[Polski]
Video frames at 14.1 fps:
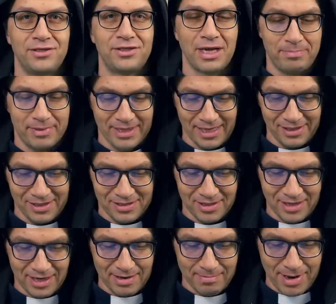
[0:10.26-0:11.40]
Dzisiaj pytanie
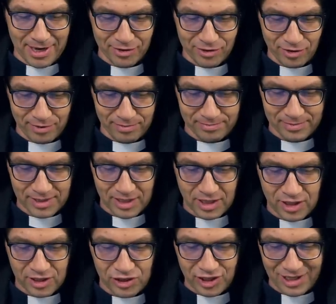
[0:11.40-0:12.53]
zadaje Marcho.
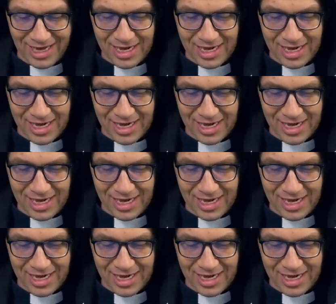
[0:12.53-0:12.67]
Czy